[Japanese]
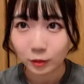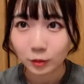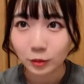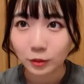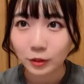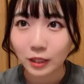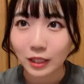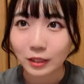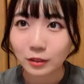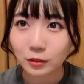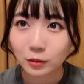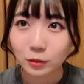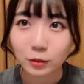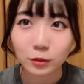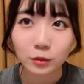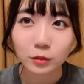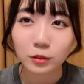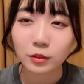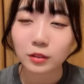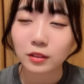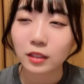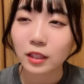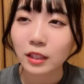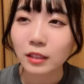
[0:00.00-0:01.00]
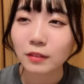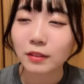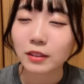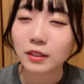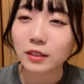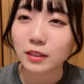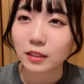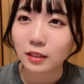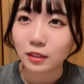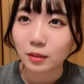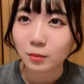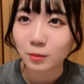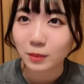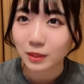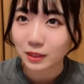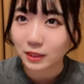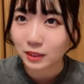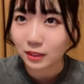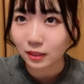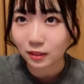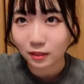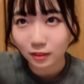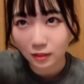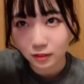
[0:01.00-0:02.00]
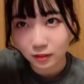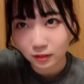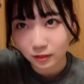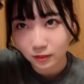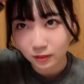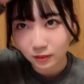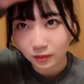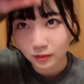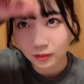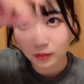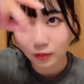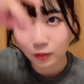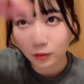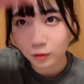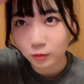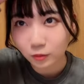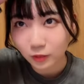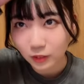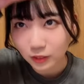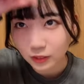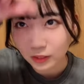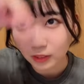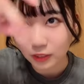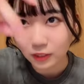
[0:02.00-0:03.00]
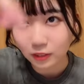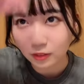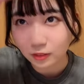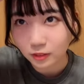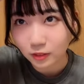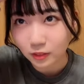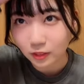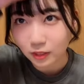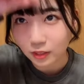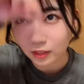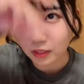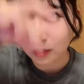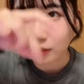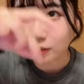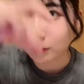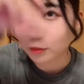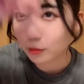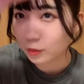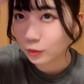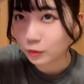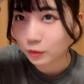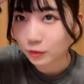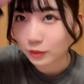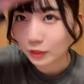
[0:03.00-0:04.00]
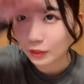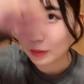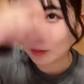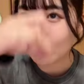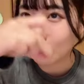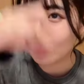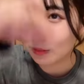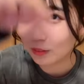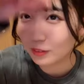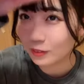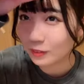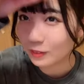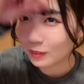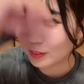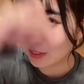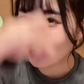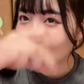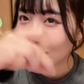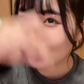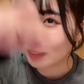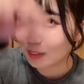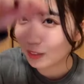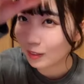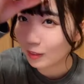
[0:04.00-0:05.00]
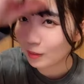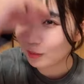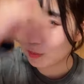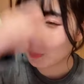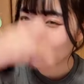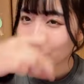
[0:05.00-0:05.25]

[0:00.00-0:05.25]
今日あることすっかり忘れてました今日の朝気づいたあ嘘昨日の夜気づいた